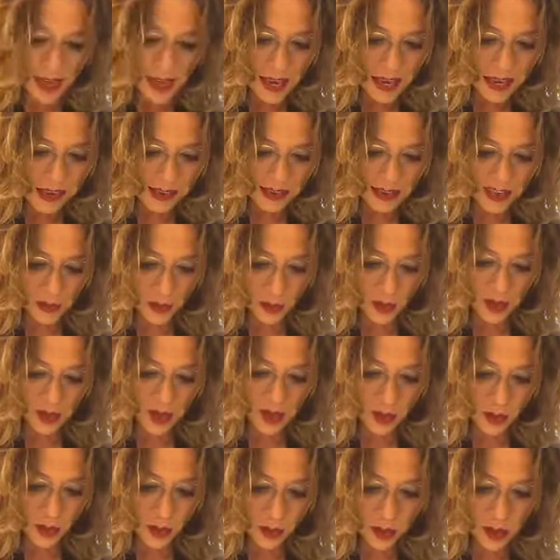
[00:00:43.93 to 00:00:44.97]
È stato
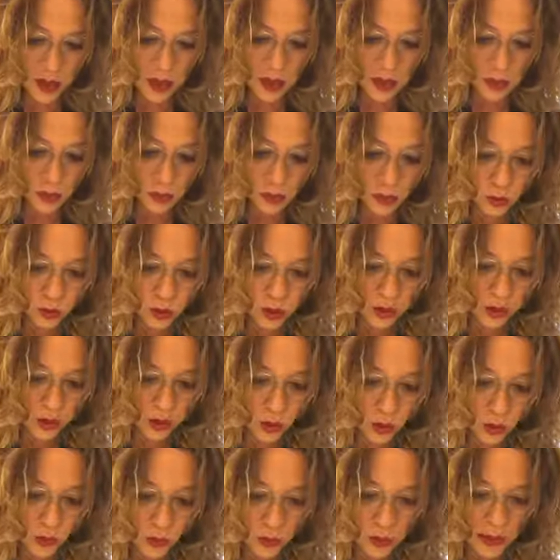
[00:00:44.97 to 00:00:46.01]
assessore alla cultura del
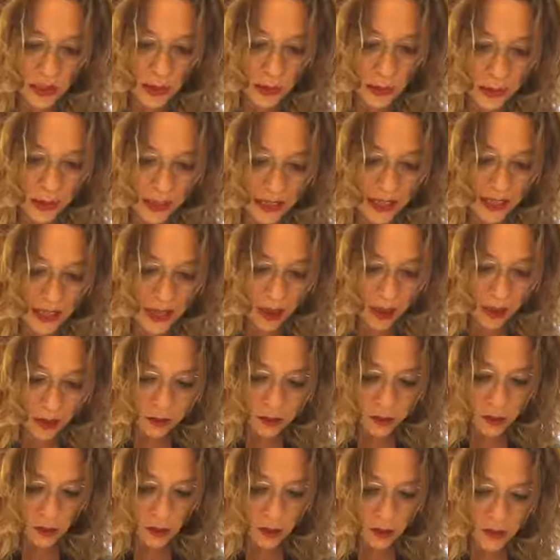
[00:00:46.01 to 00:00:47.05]
comune di
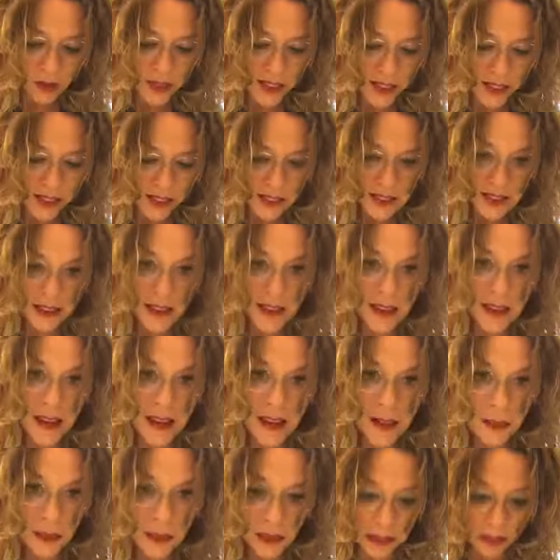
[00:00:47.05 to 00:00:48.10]
Perinaldo, dove esiste
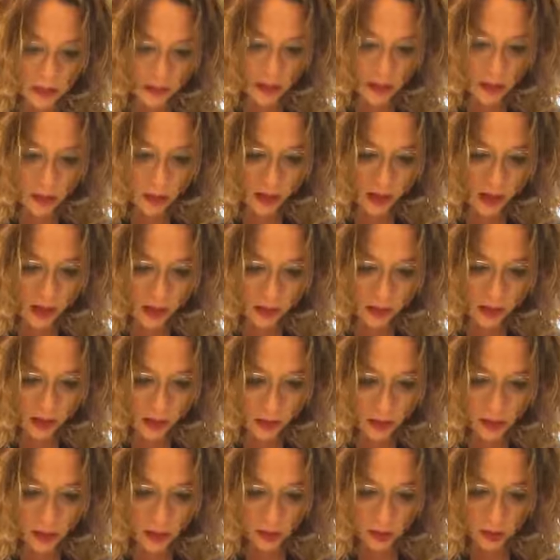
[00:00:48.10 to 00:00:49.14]
realmente
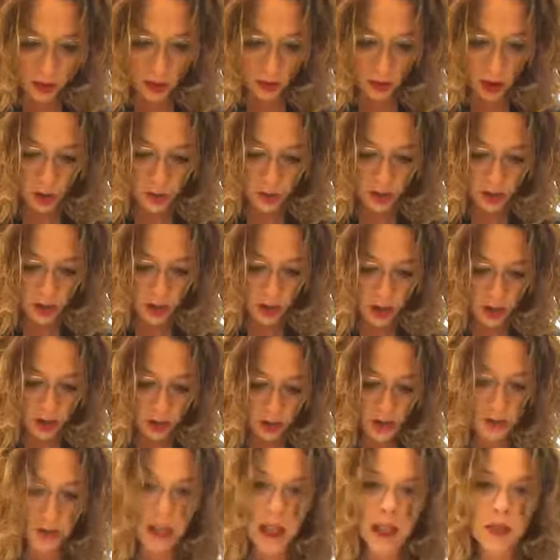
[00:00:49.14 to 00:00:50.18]
l'osservatorio astronomico
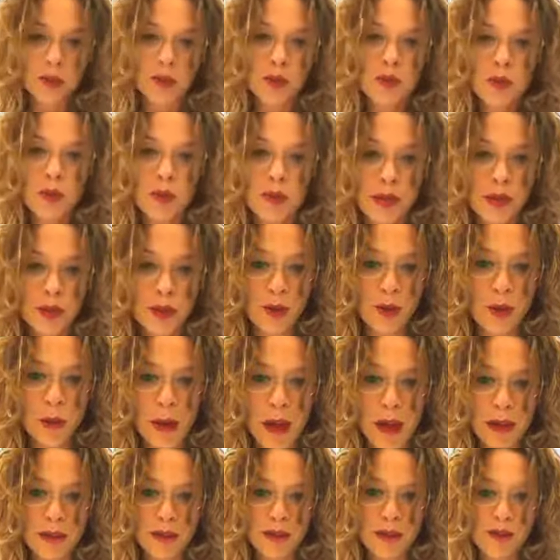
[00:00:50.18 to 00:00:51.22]
raccontato in questo
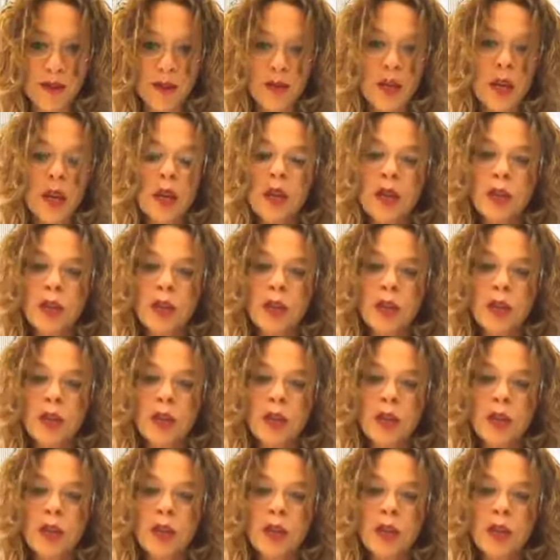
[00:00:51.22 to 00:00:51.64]
romanzo.